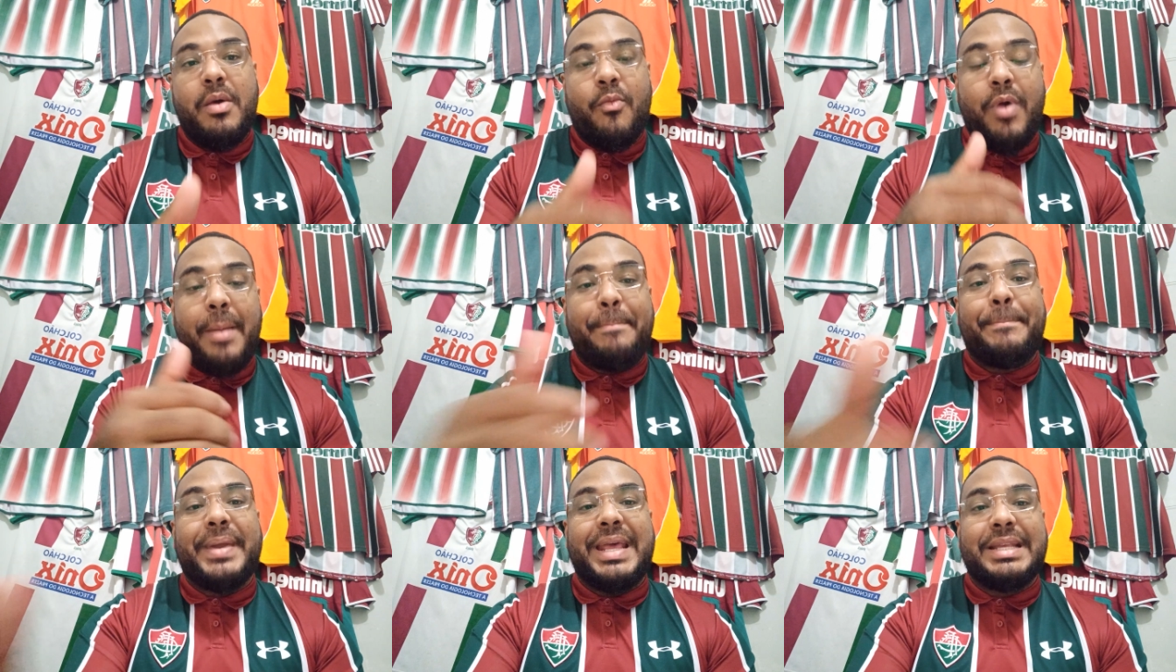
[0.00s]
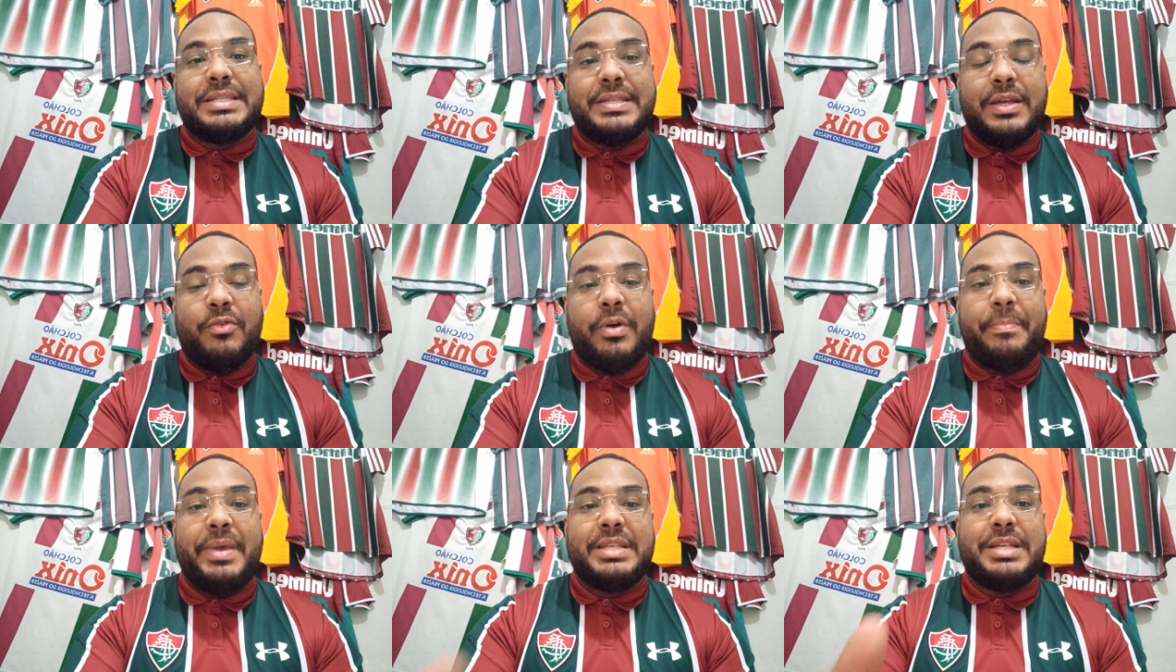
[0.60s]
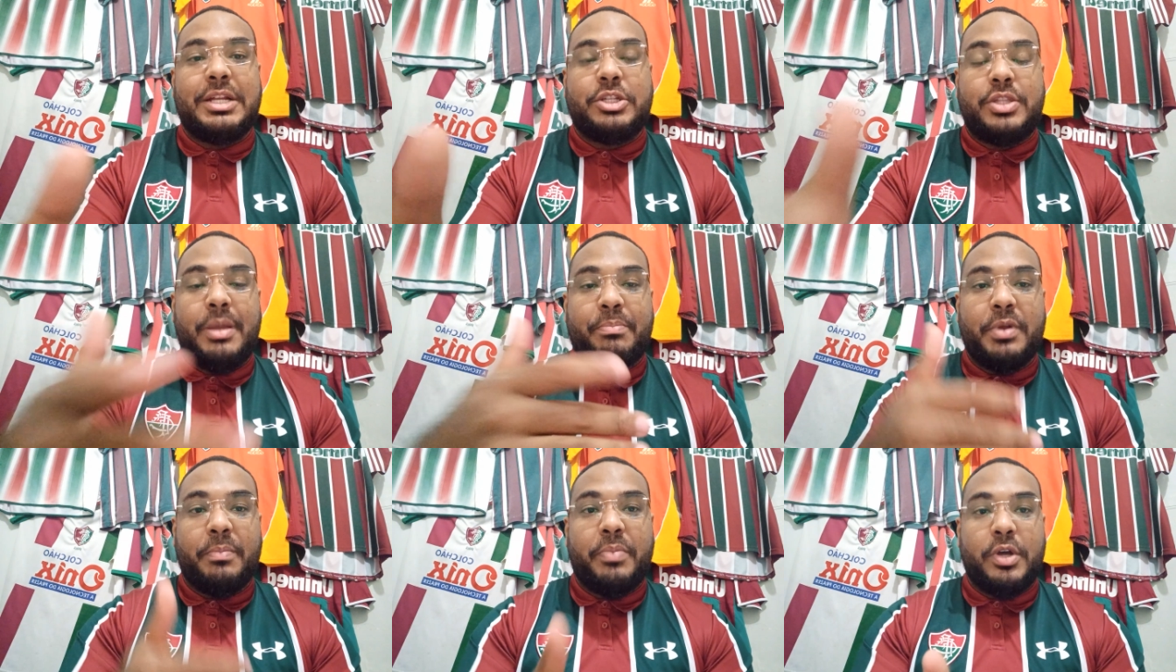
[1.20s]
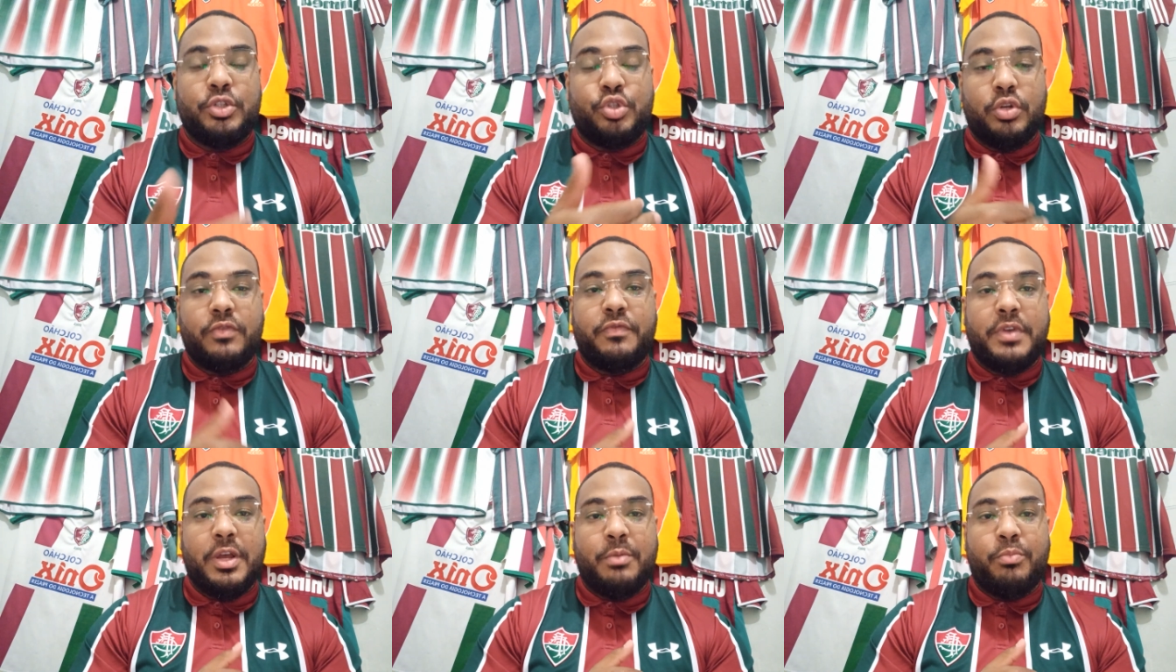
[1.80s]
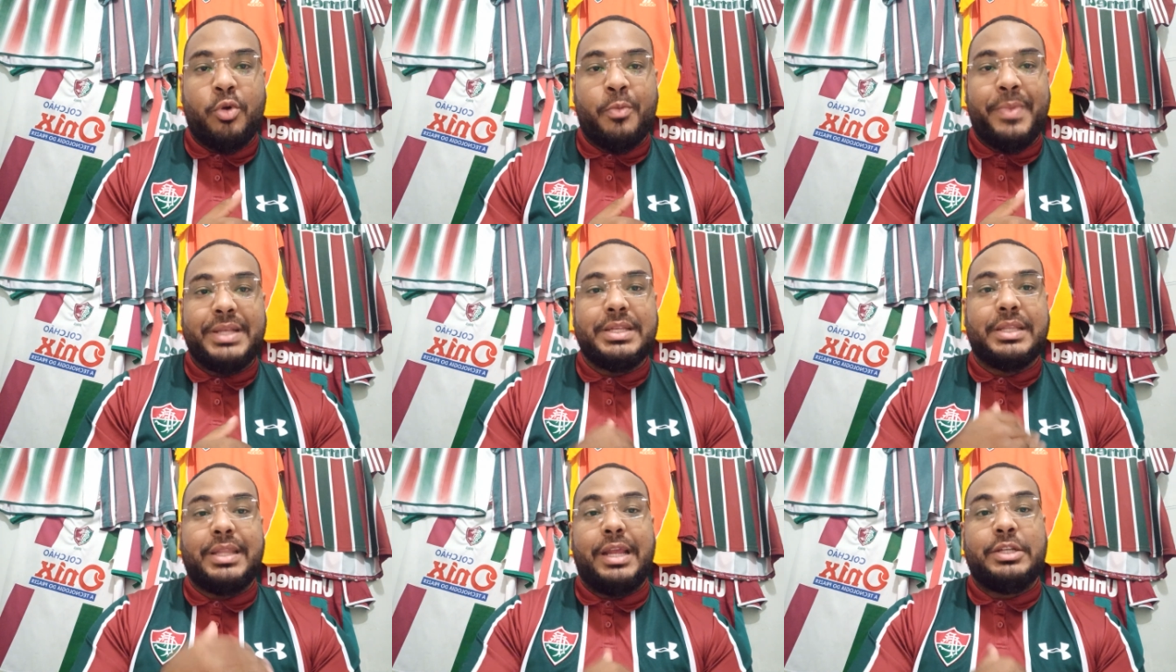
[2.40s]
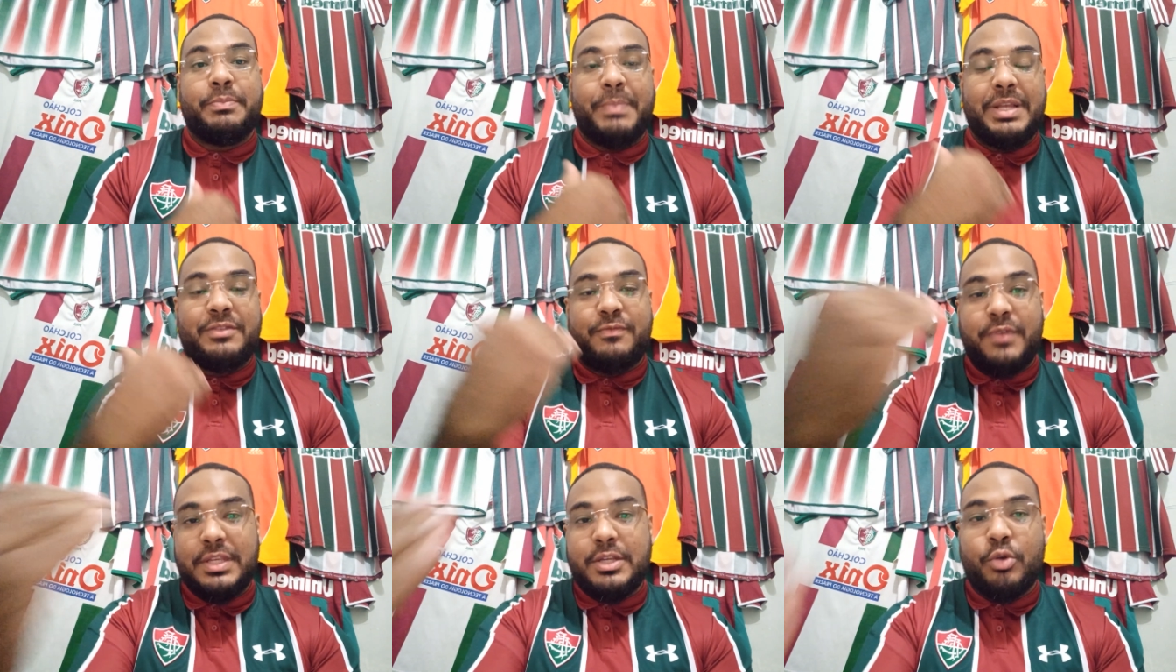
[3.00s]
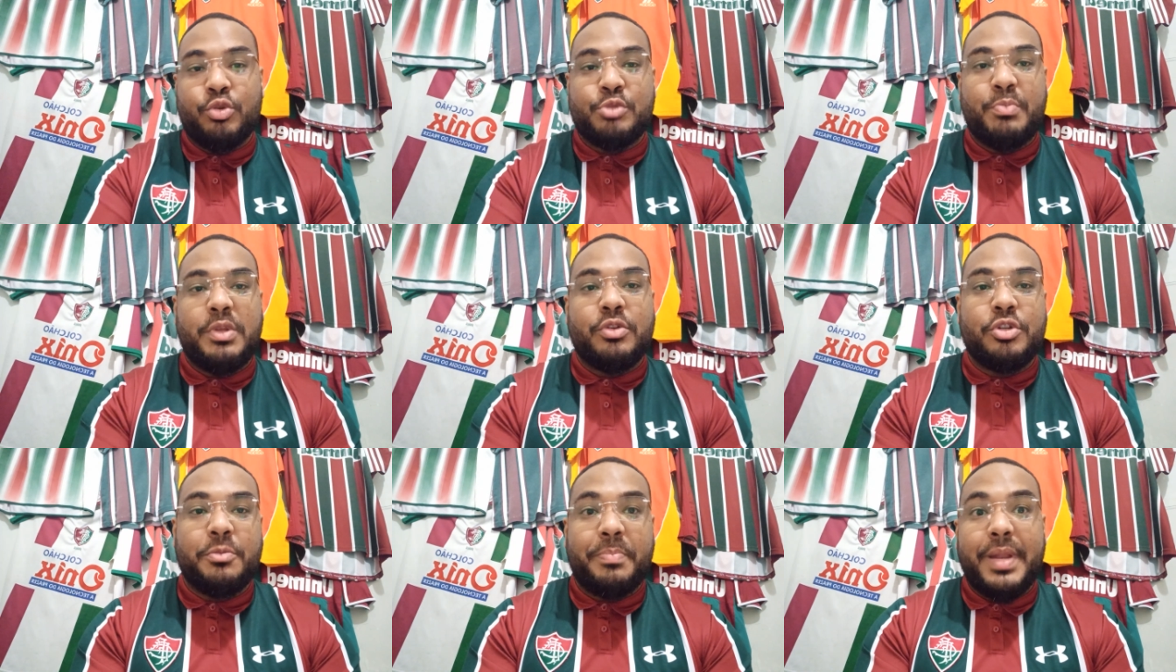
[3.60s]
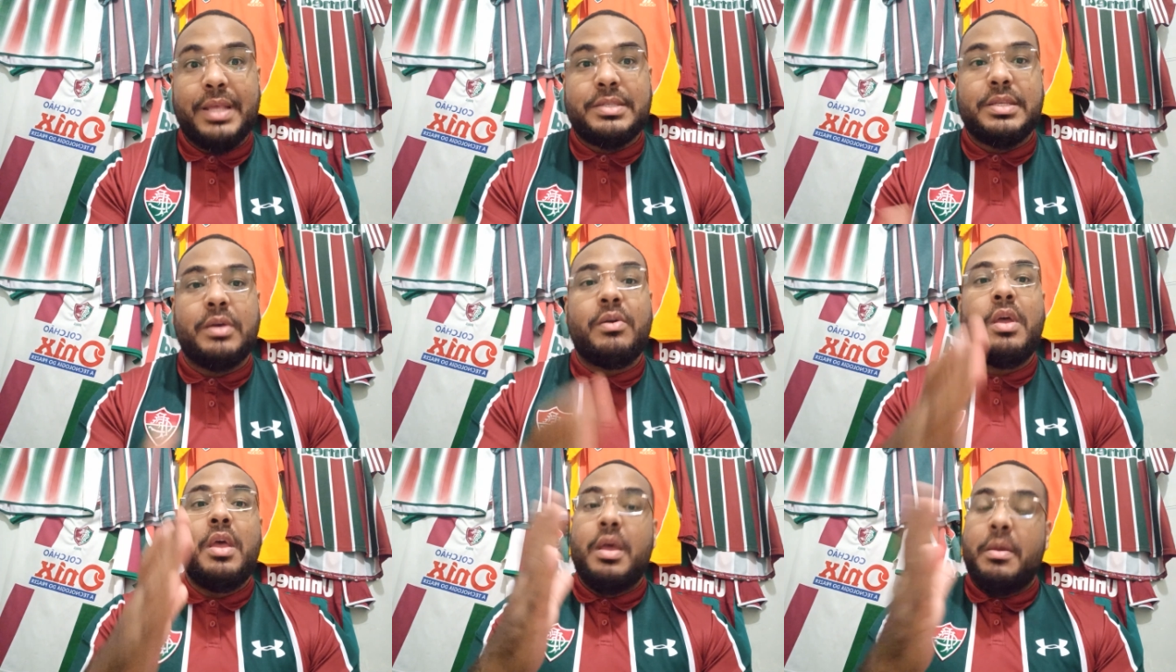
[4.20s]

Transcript: uma, pressão, apesar de ter a proposta de jogo ficando um pouco mais atrás, mas fez alguns minutos de pressão